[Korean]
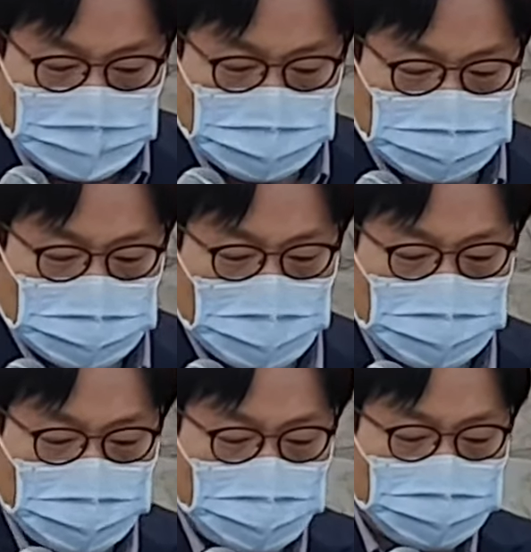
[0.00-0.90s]
자, 그
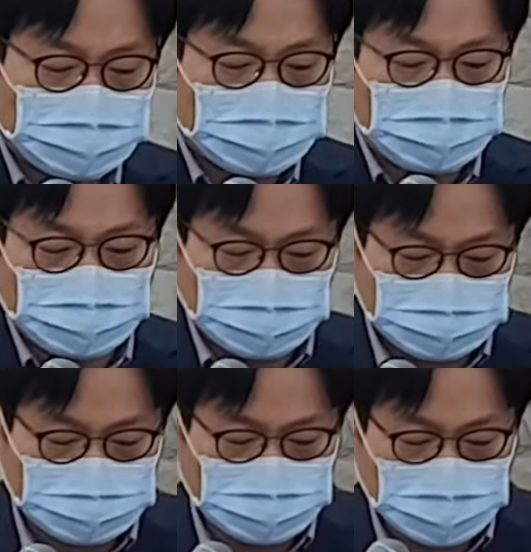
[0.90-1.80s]
다음에
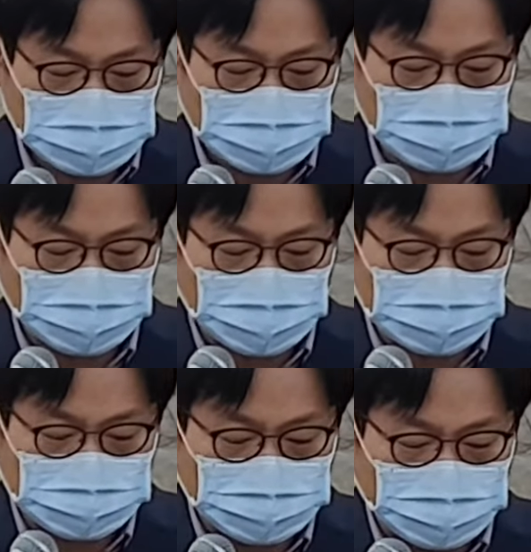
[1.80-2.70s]
뭐 중요하지 않는
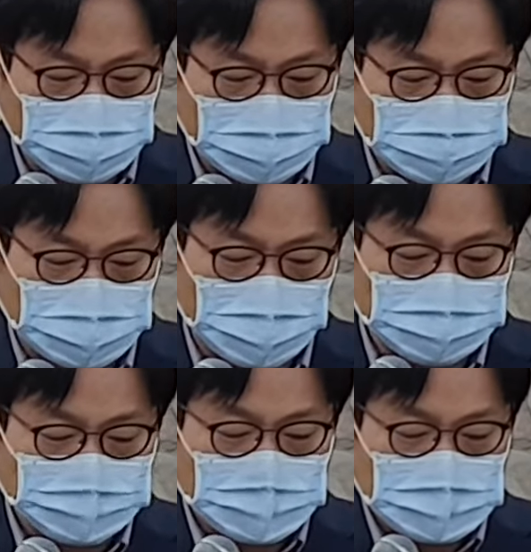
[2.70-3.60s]
왕들 또 넘어갑시다.
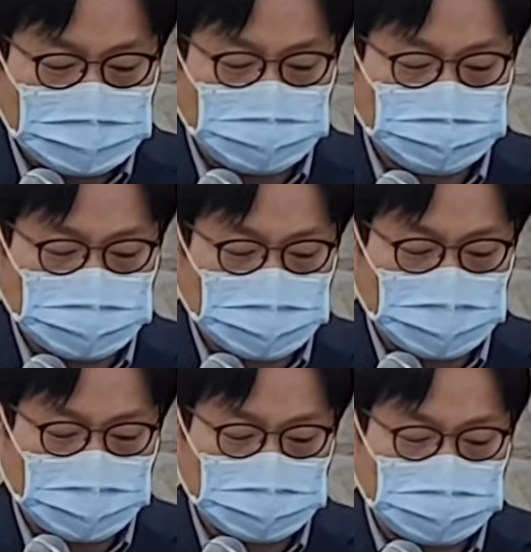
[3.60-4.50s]

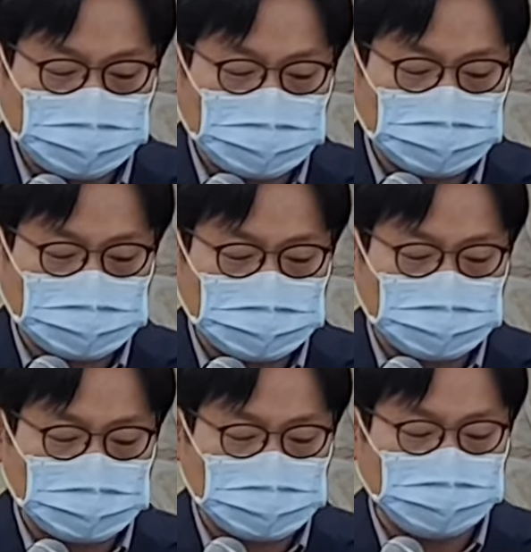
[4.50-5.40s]
27장의 11,
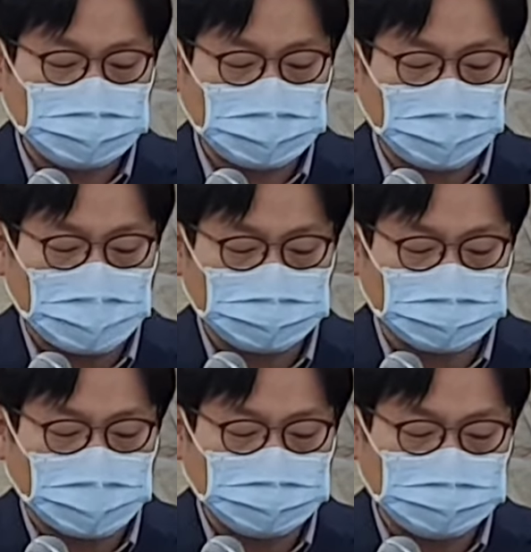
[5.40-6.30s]
11대 왕
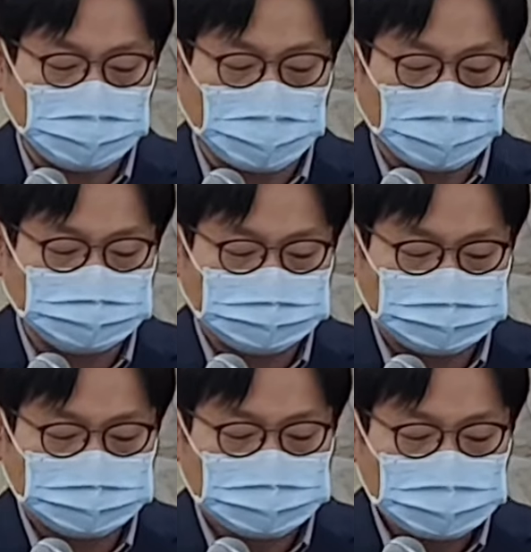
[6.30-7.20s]
요담입니다.
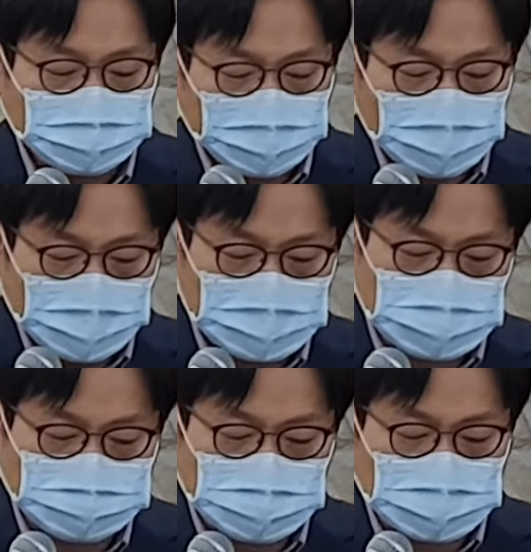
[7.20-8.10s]

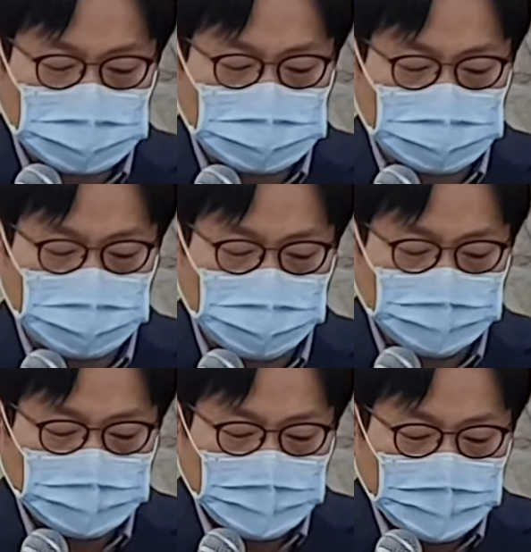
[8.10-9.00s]
27장 2절.
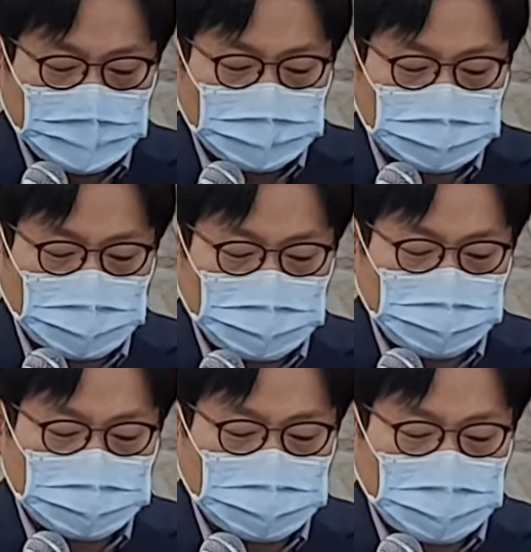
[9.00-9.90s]

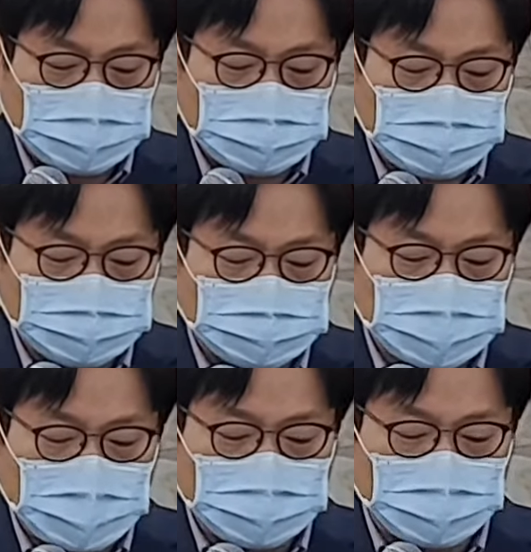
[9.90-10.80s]
요담이 그의 아버지 우시아의